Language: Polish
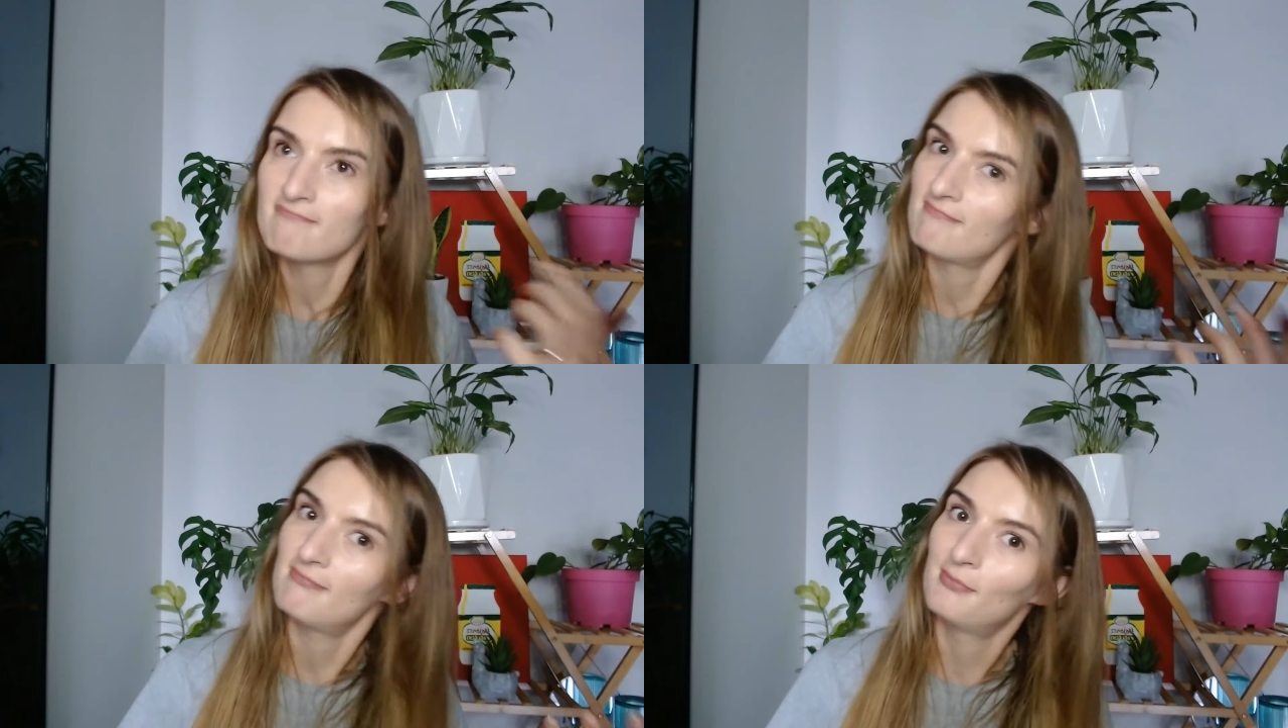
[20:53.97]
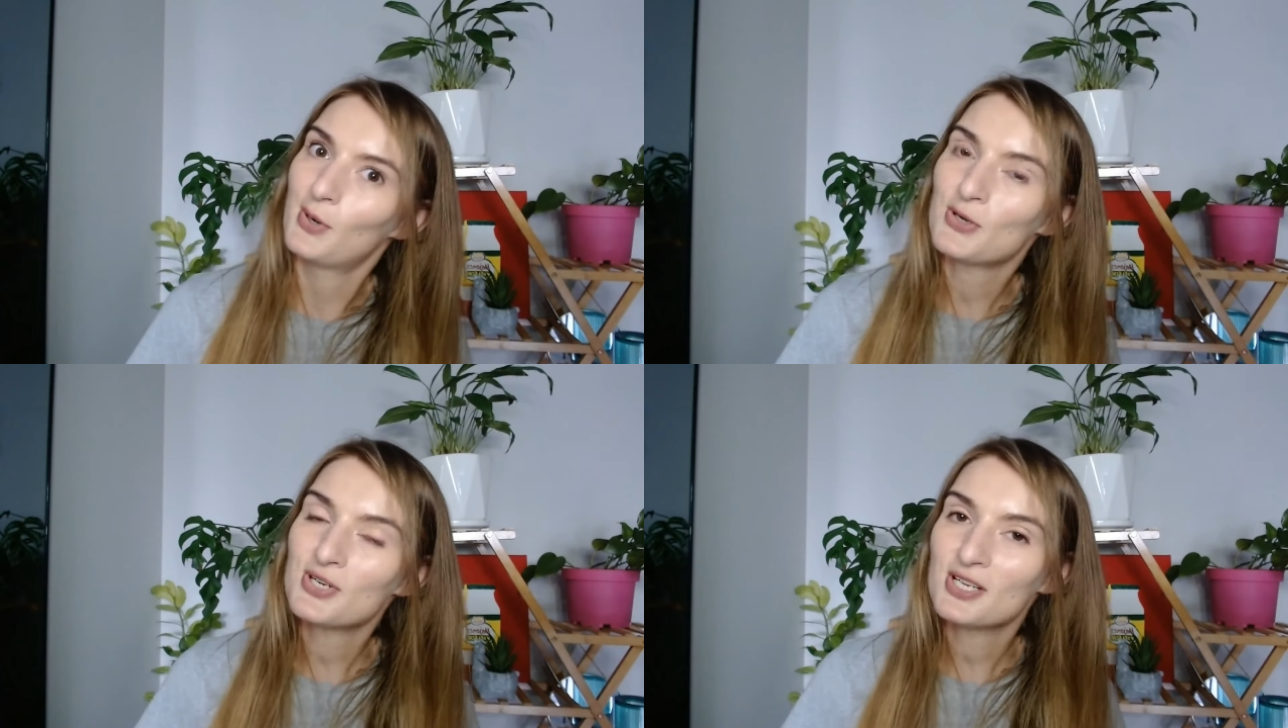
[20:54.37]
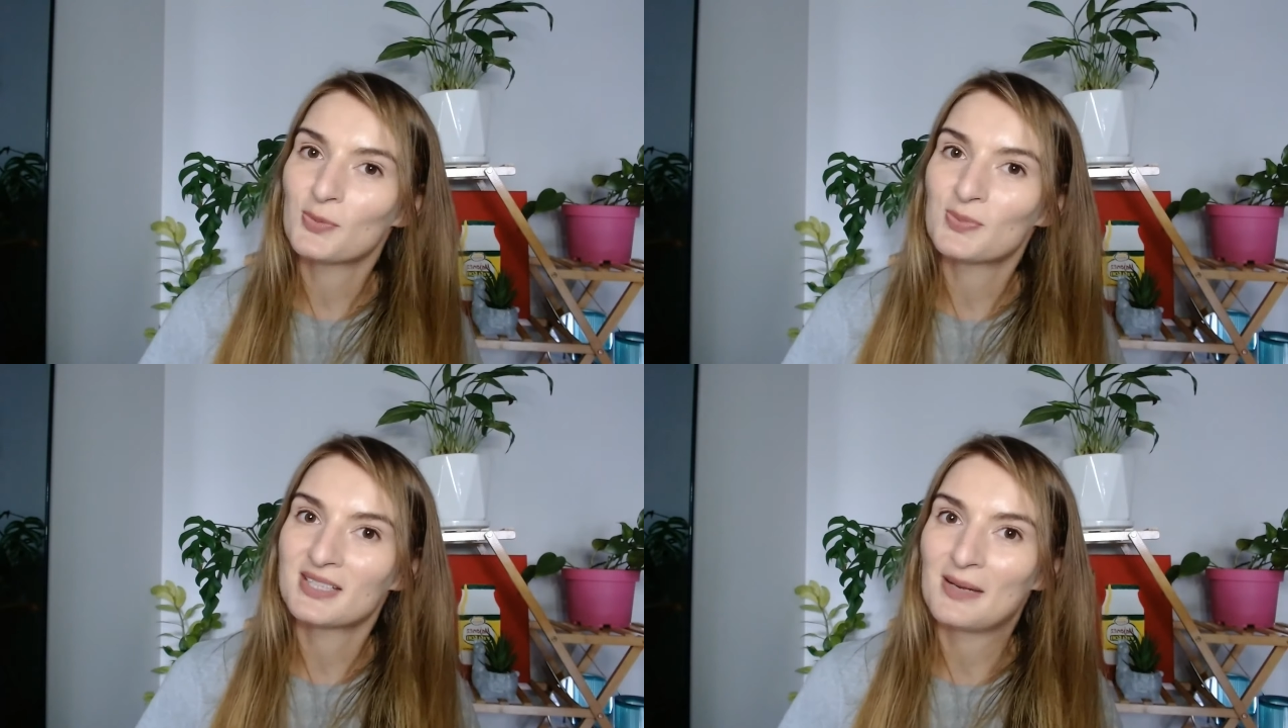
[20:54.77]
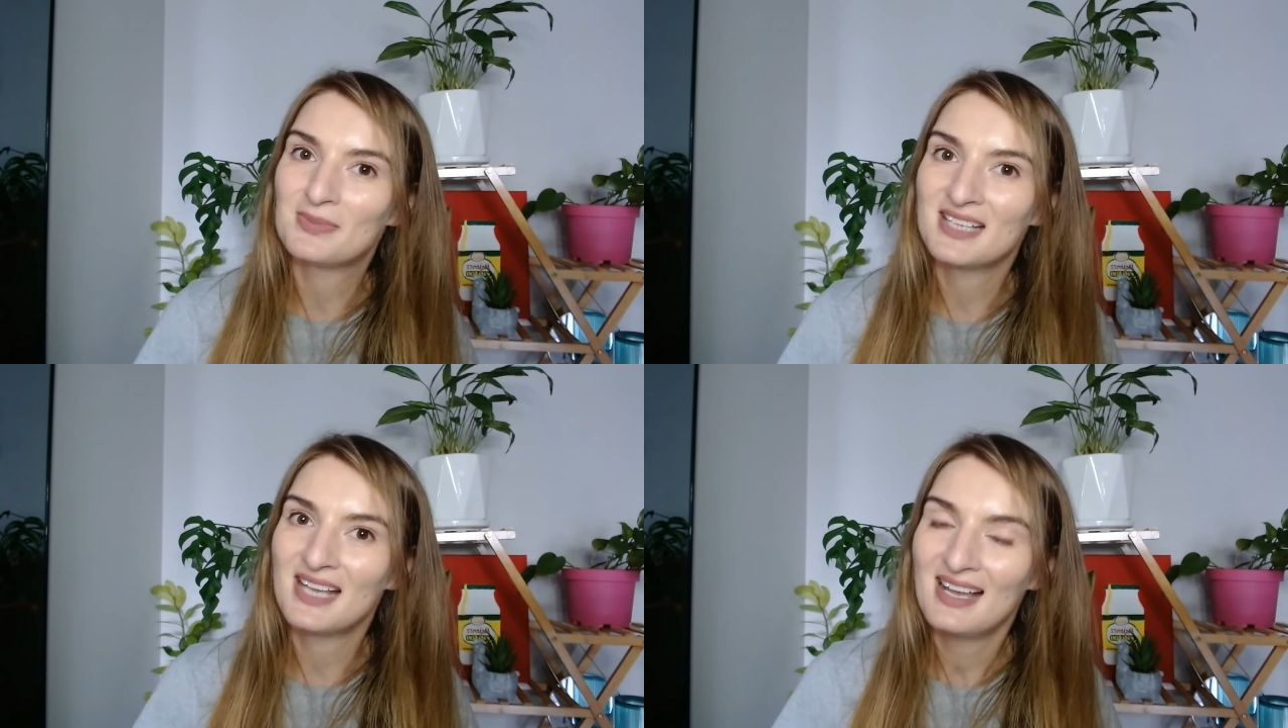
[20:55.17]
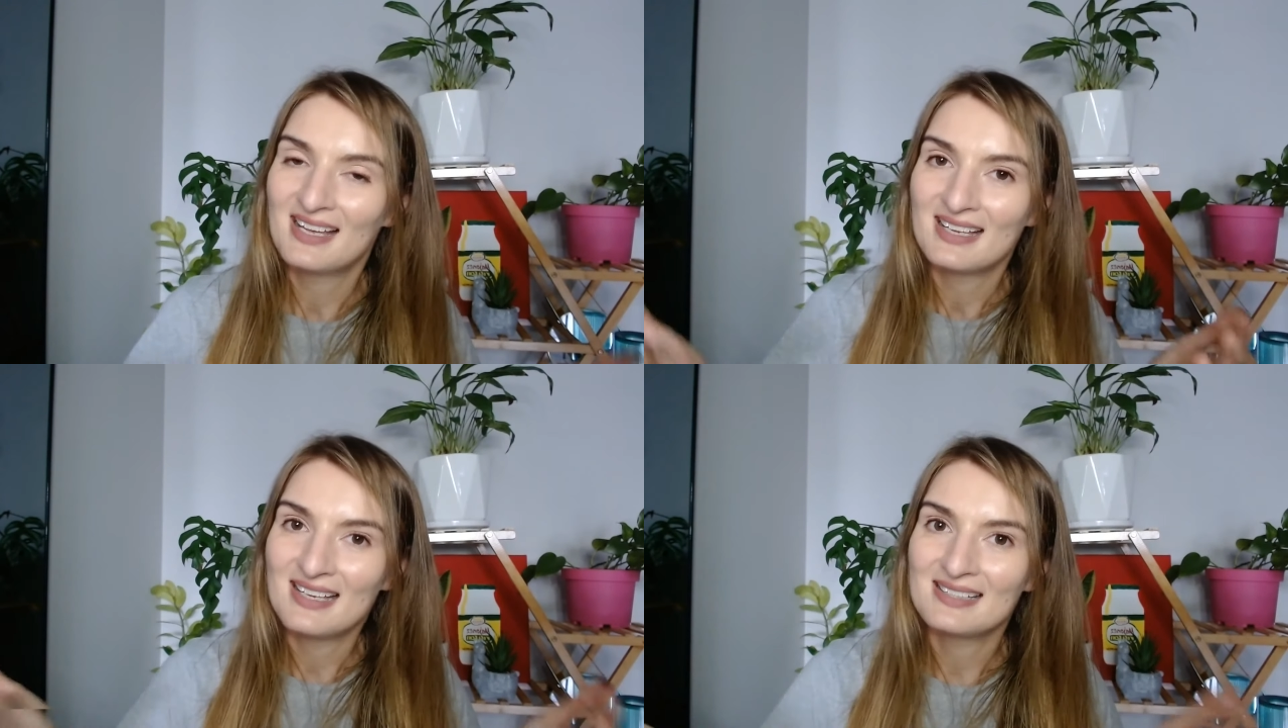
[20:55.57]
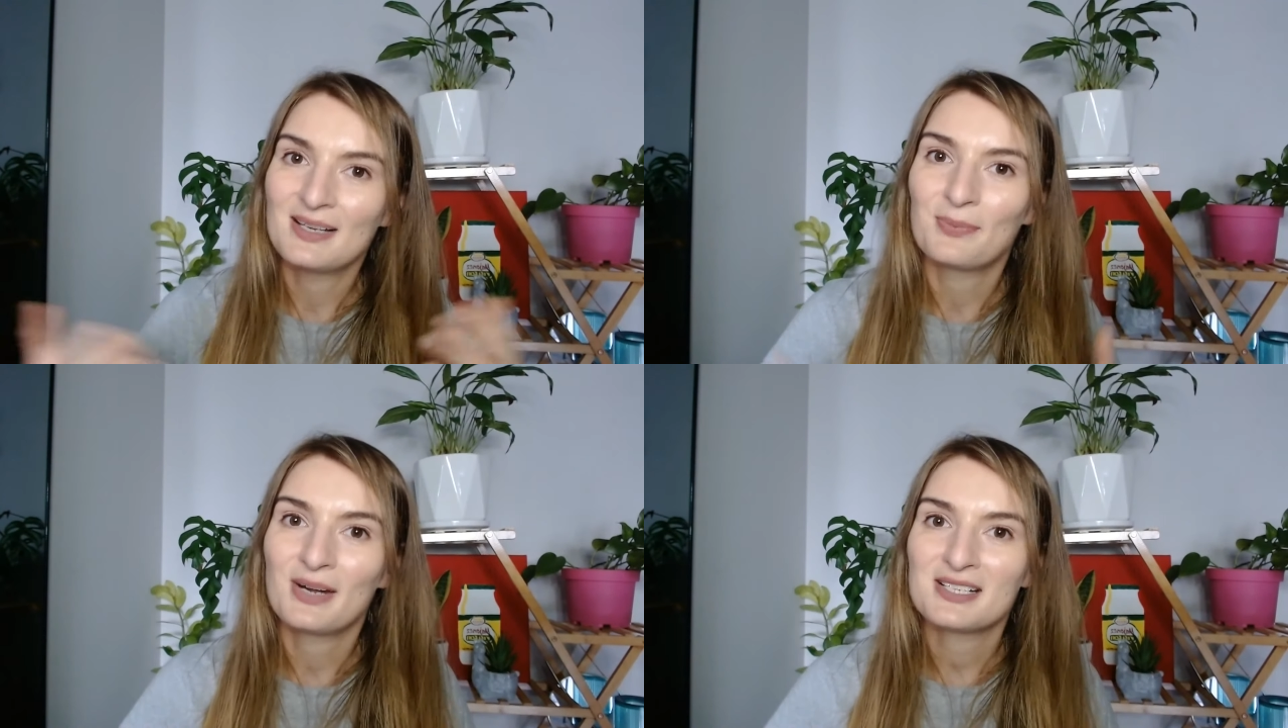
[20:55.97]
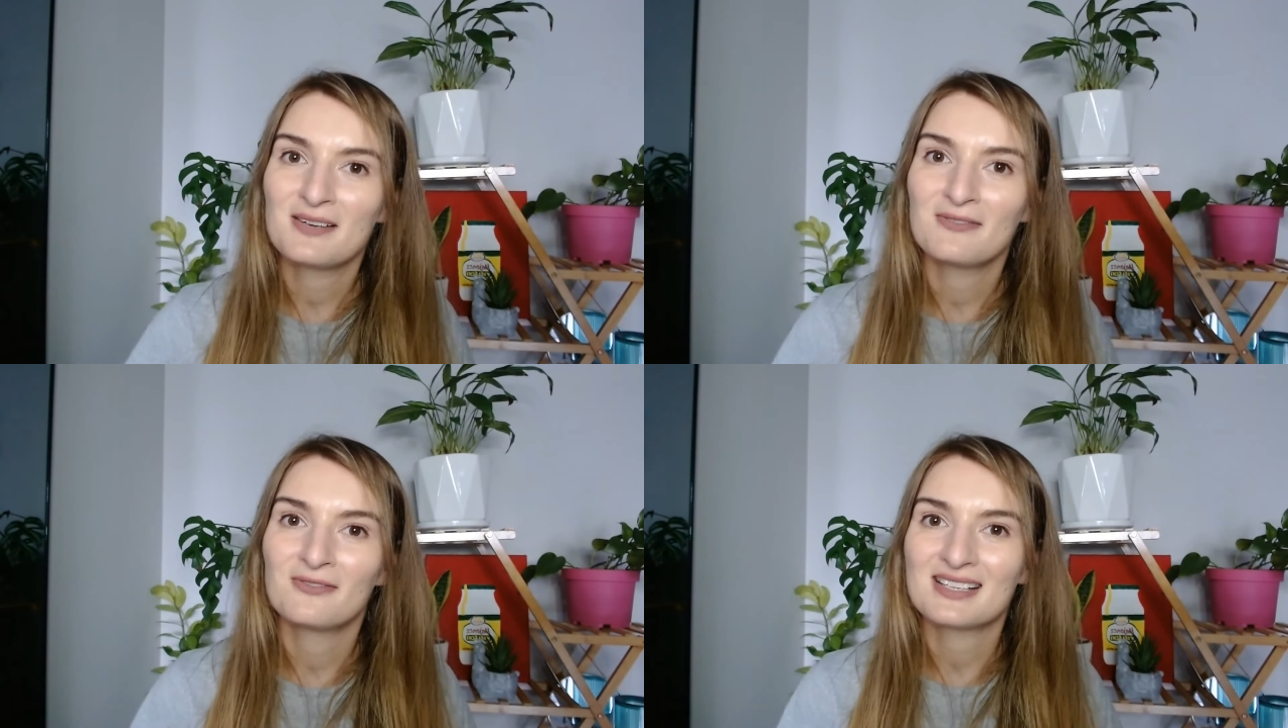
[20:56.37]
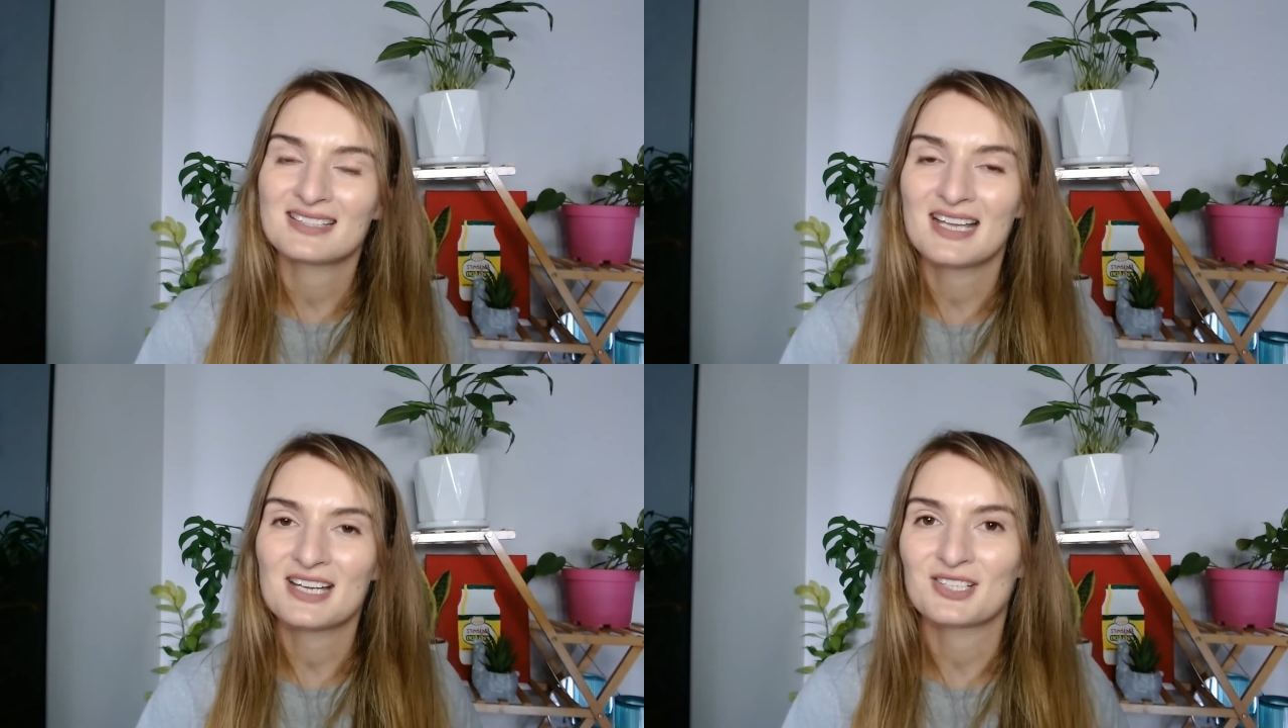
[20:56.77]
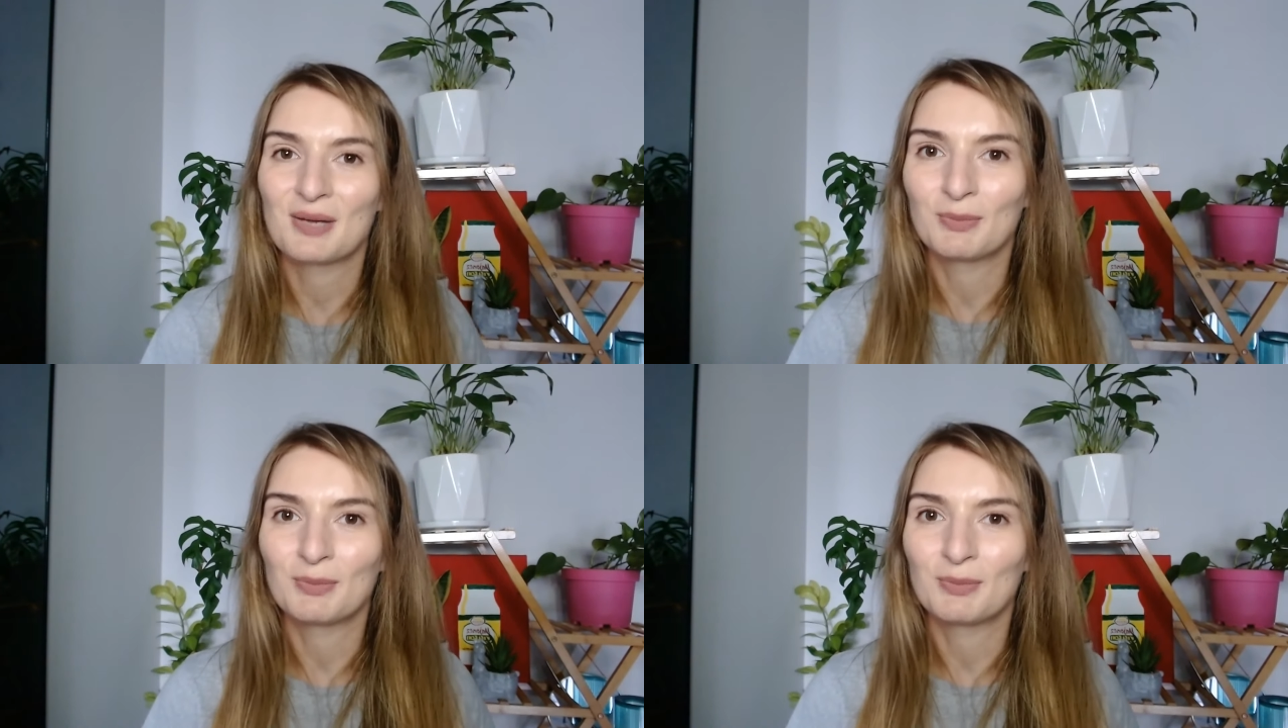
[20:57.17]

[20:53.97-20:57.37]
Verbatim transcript: może subskrypcję i zapraszam Was też na